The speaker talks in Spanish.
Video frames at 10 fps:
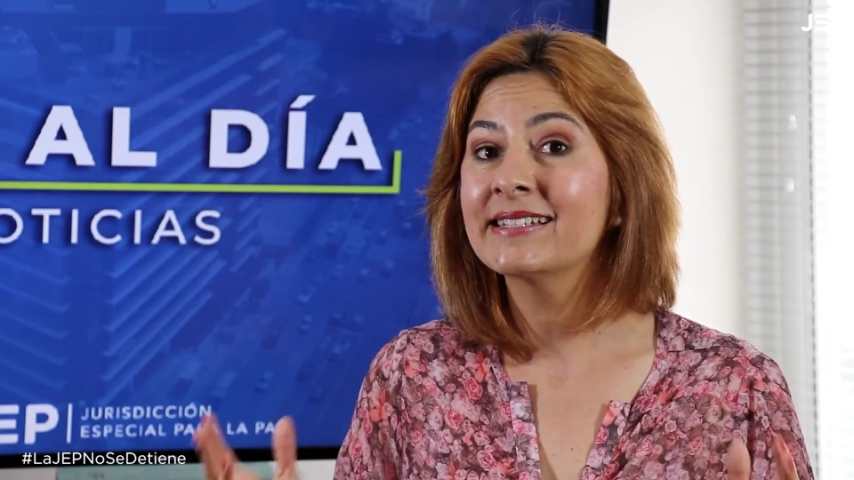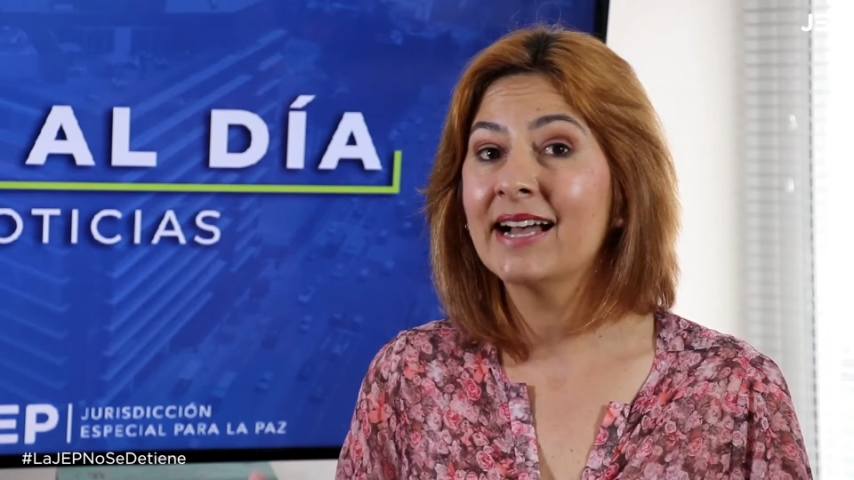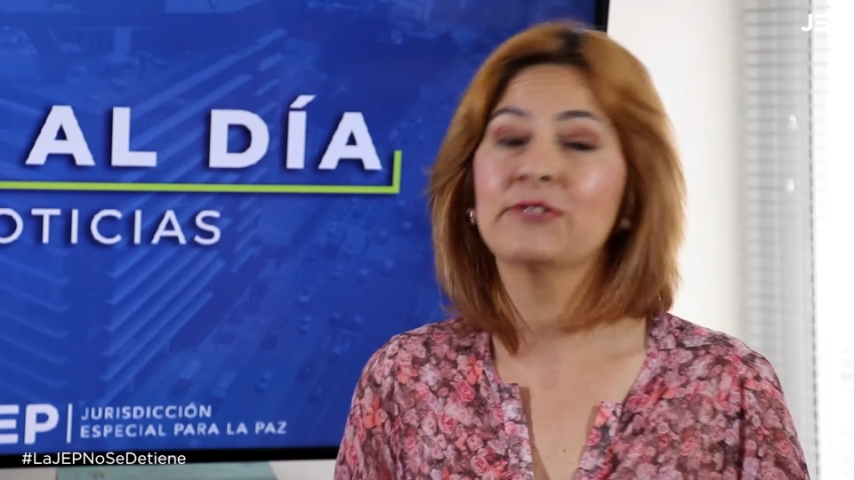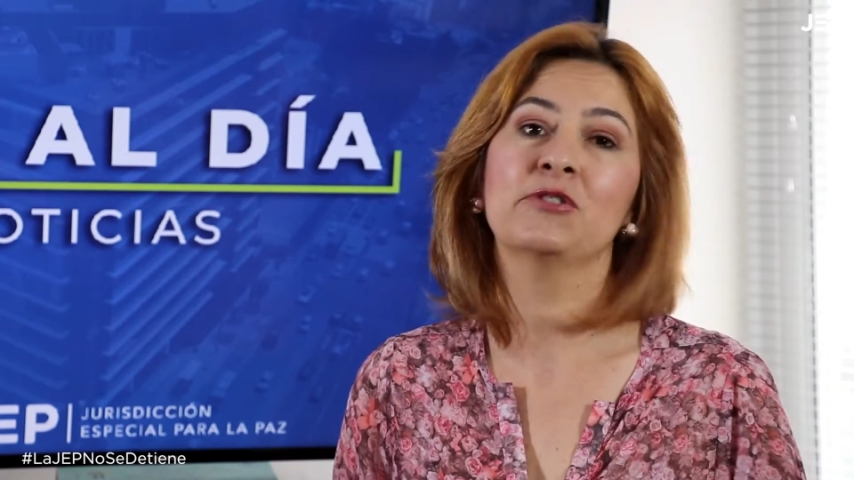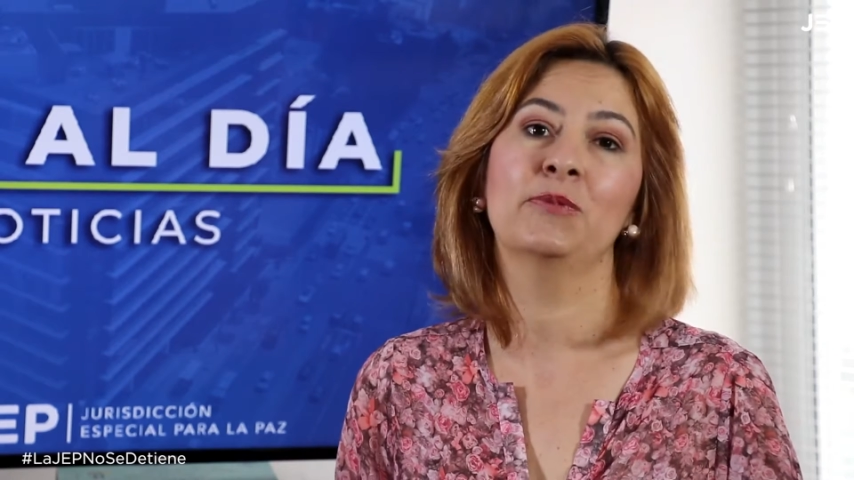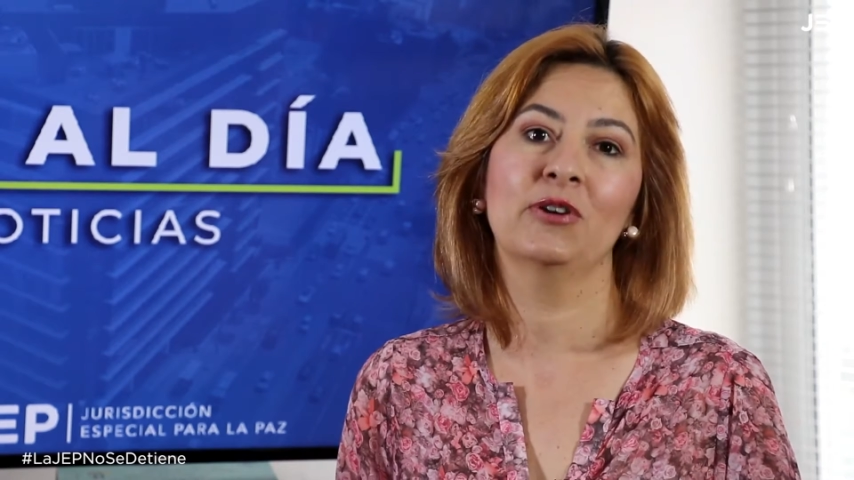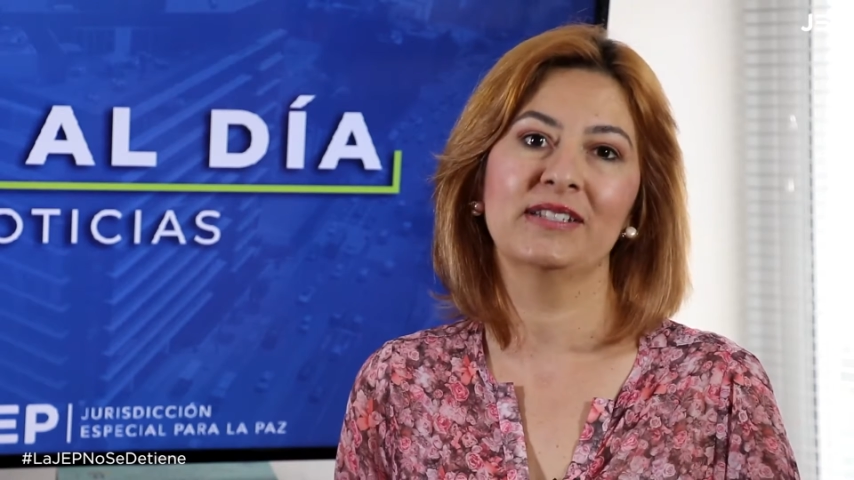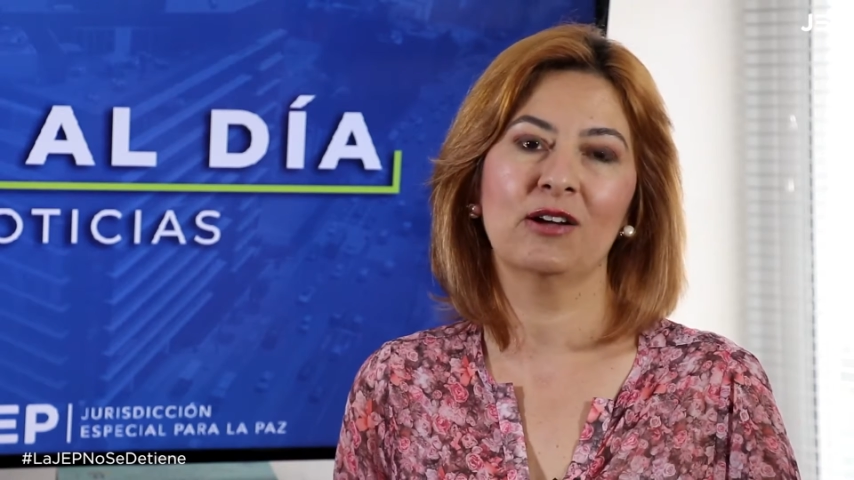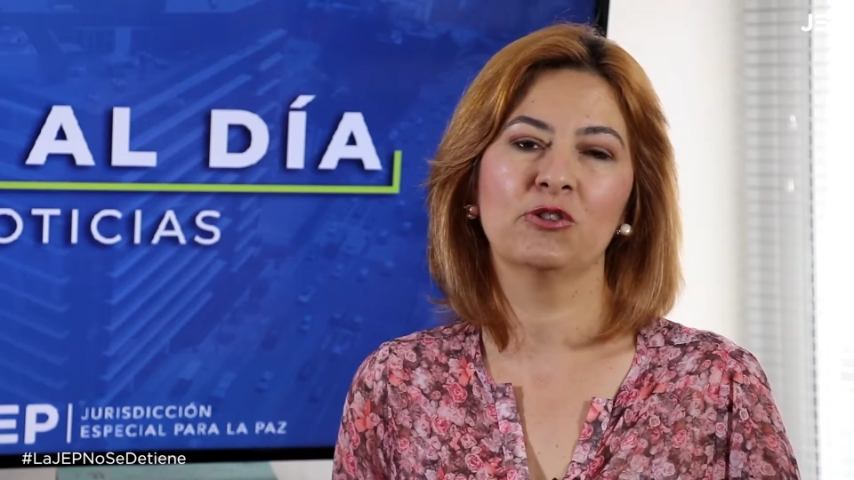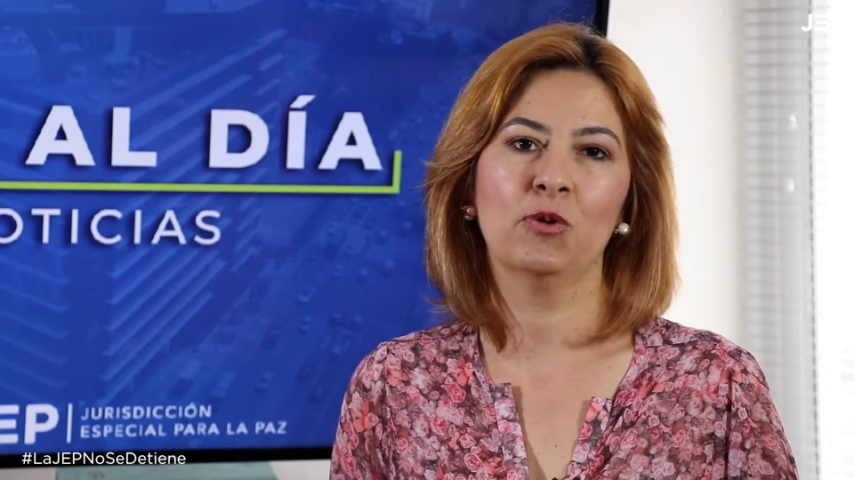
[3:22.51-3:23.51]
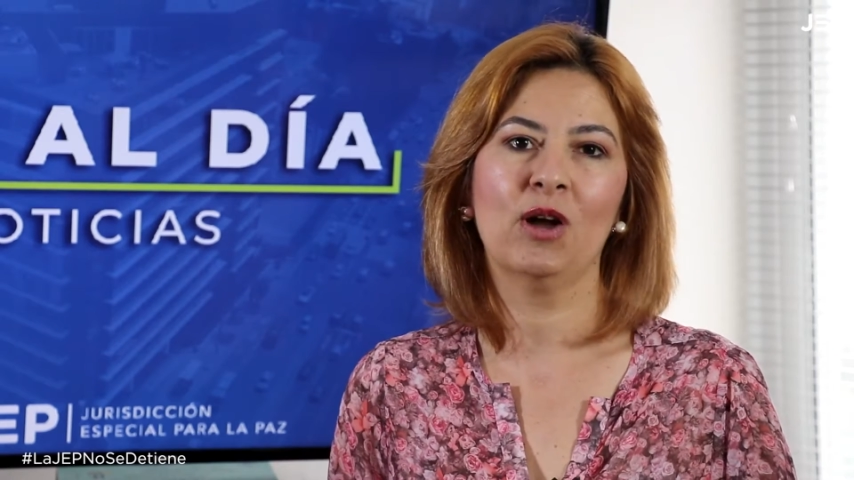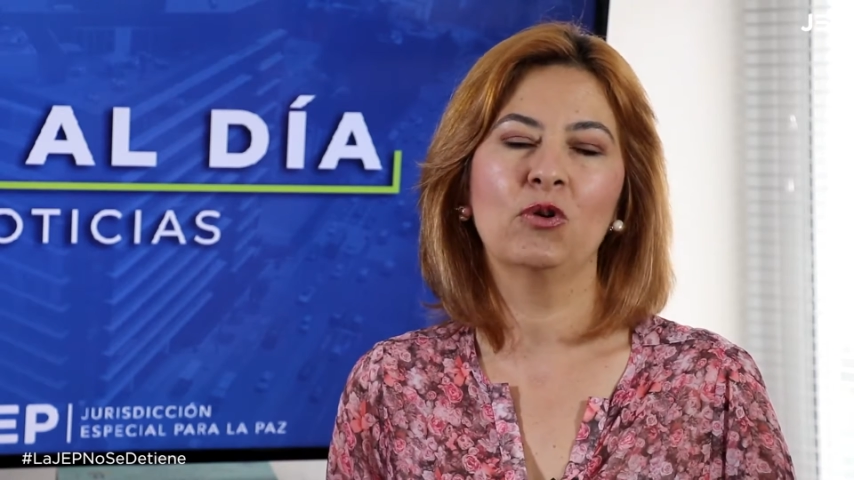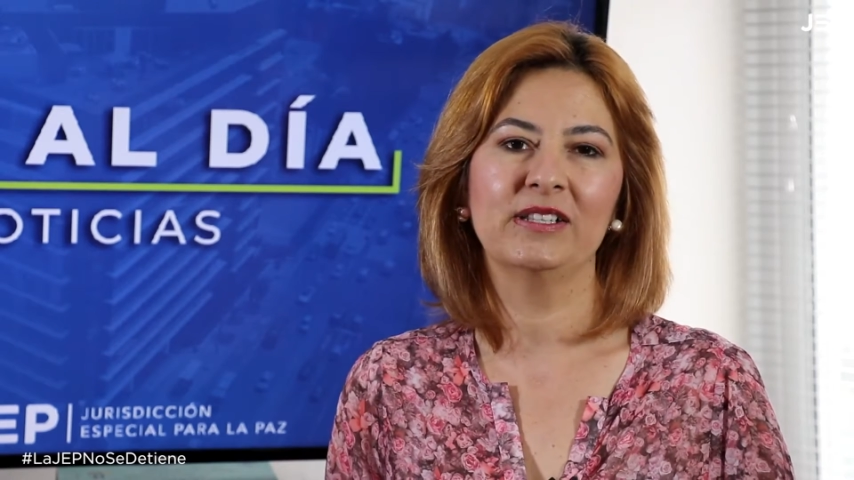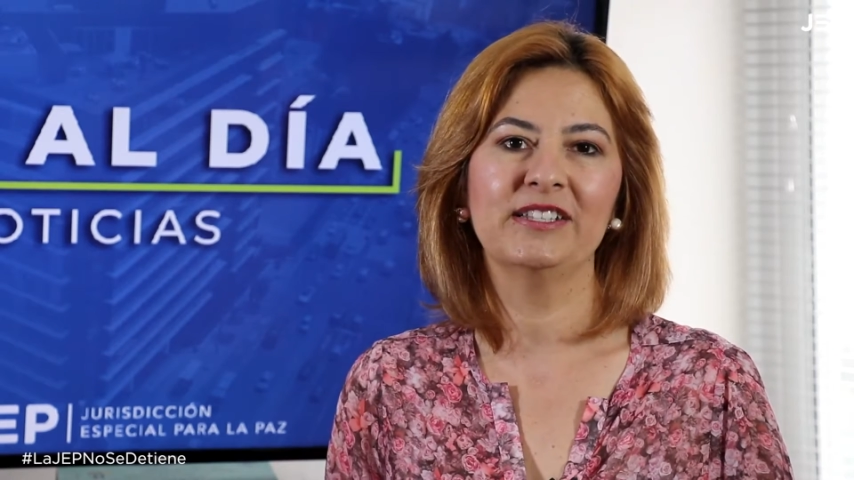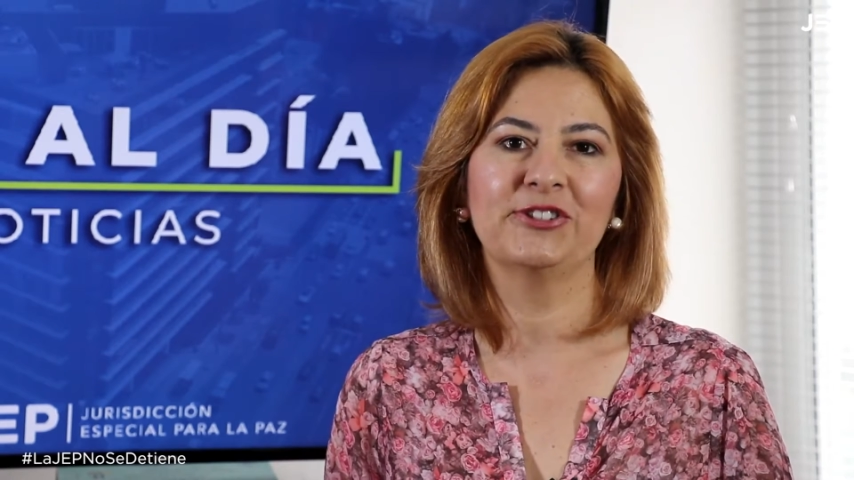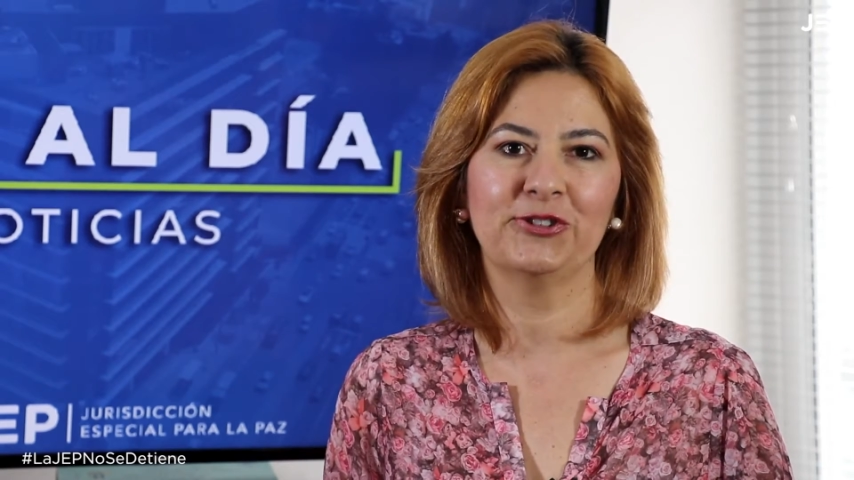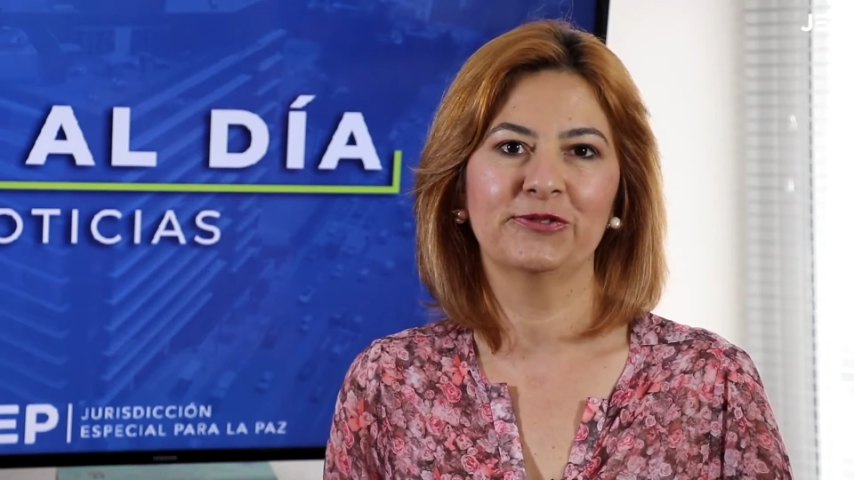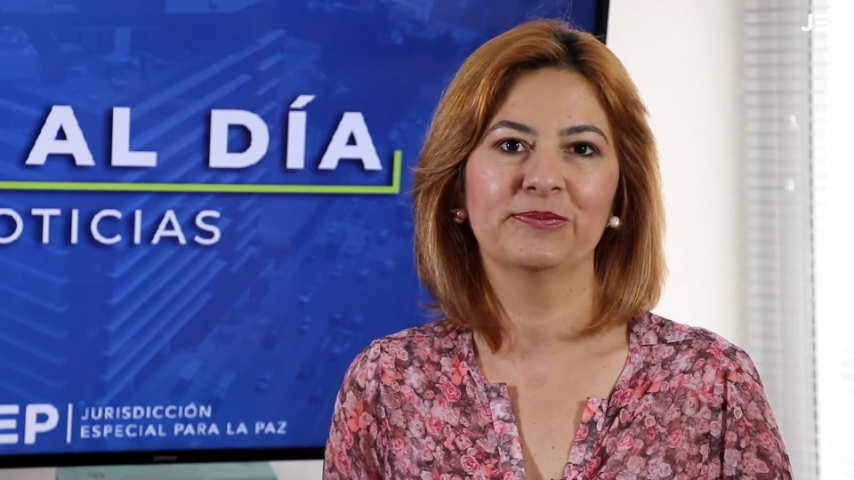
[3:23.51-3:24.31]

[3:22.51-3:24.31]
casos priorizados por la jurisdicción.